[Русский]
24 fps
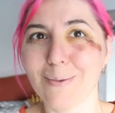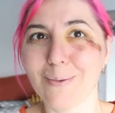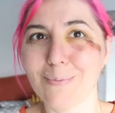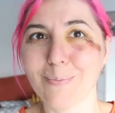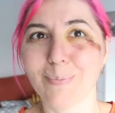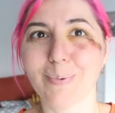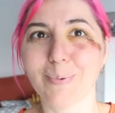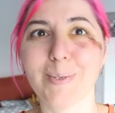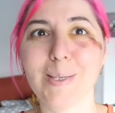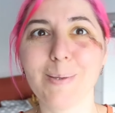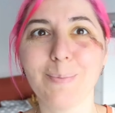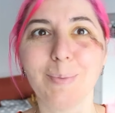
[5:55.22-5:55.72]

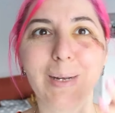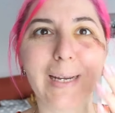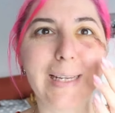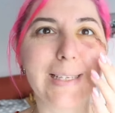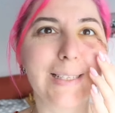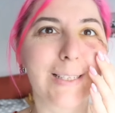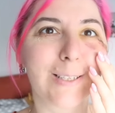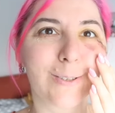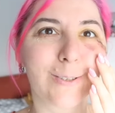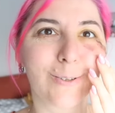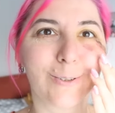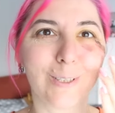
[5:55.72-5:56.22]
сами
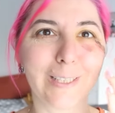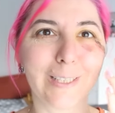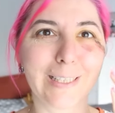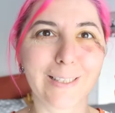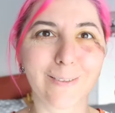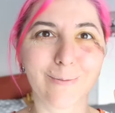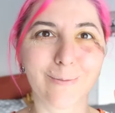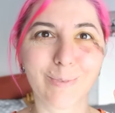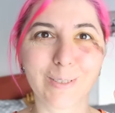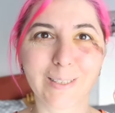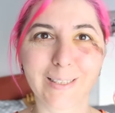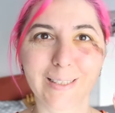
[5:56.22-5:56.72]
понимаете, что
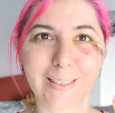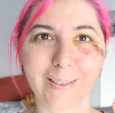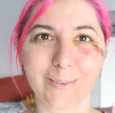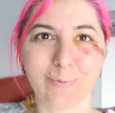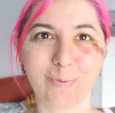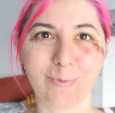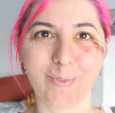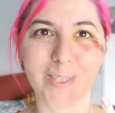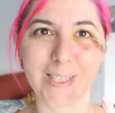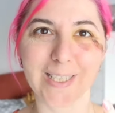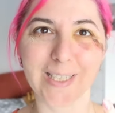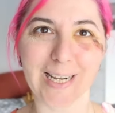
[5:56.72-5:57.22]
это было
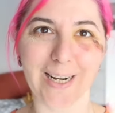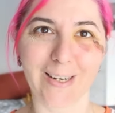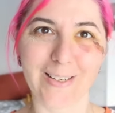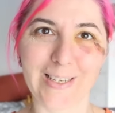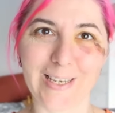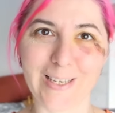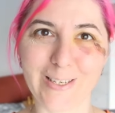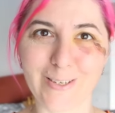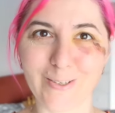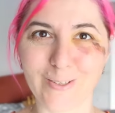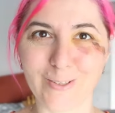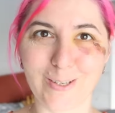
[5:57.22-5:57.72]
по
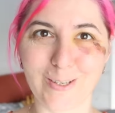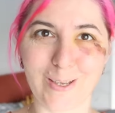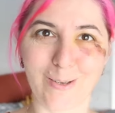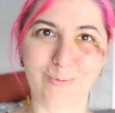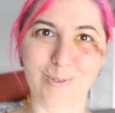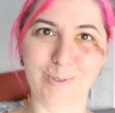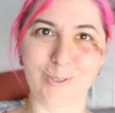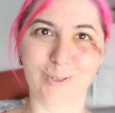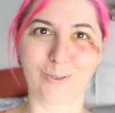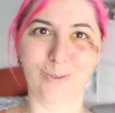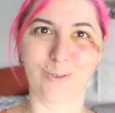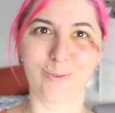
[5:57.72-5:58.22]
сравнению с
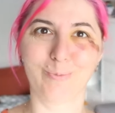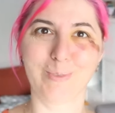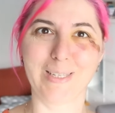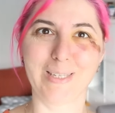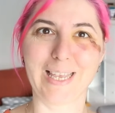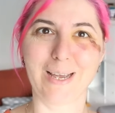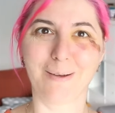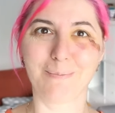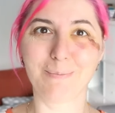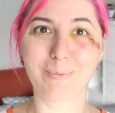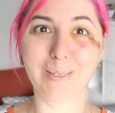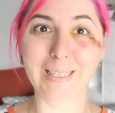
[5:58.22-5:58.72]
тем, что у
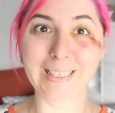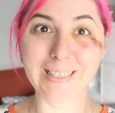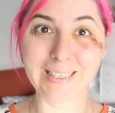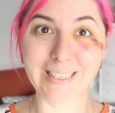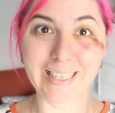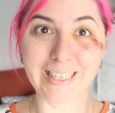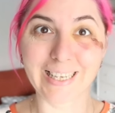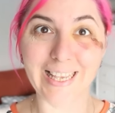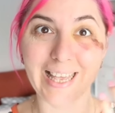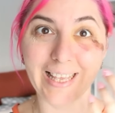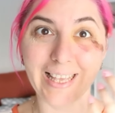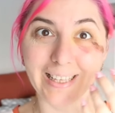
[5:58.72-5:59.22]
меня
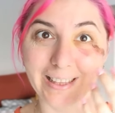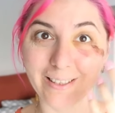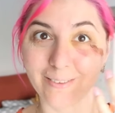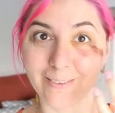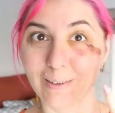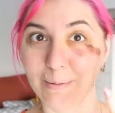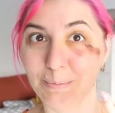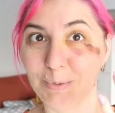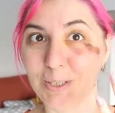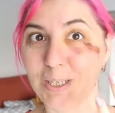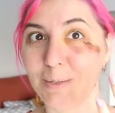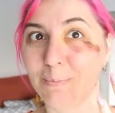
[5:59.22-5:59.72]
было, это
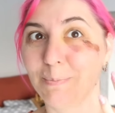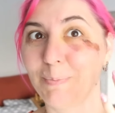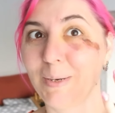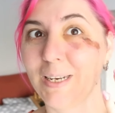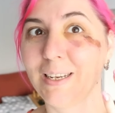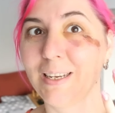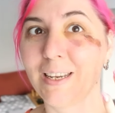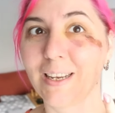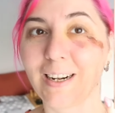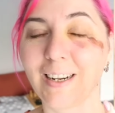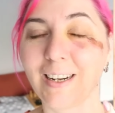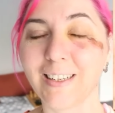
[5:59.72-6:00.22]
вообще
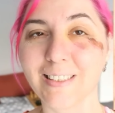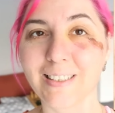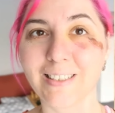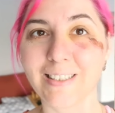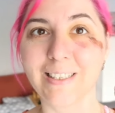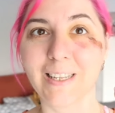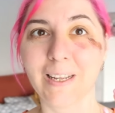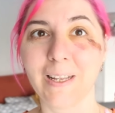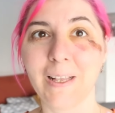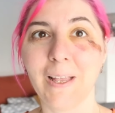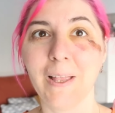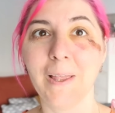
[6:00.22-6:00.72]

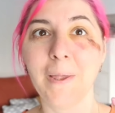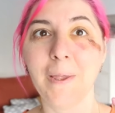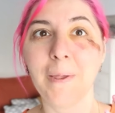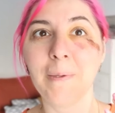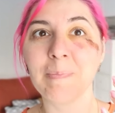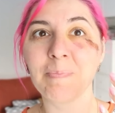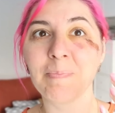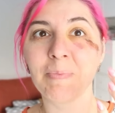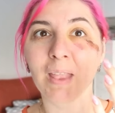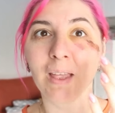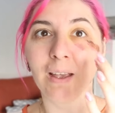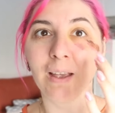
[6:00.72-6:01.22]
прекрасно.
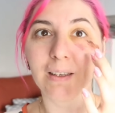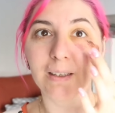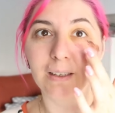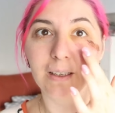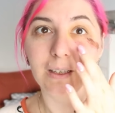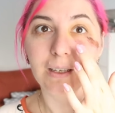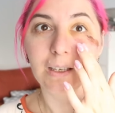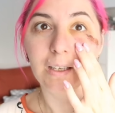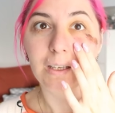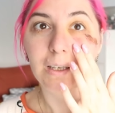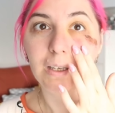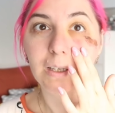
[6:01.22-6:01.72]

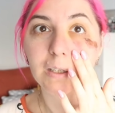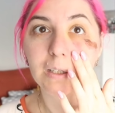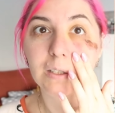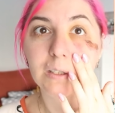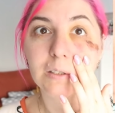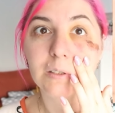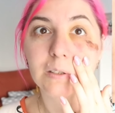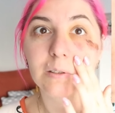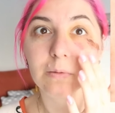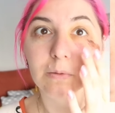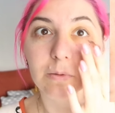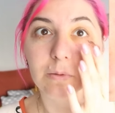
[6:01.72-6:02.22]

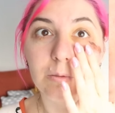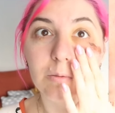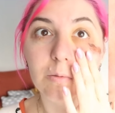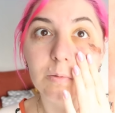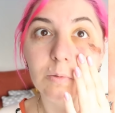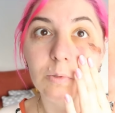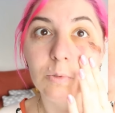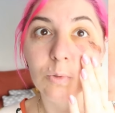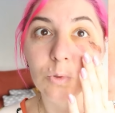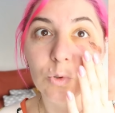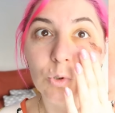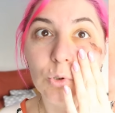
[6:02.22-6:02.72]
И
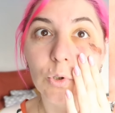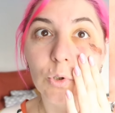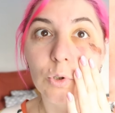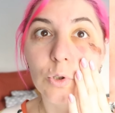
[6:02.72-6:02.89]
ну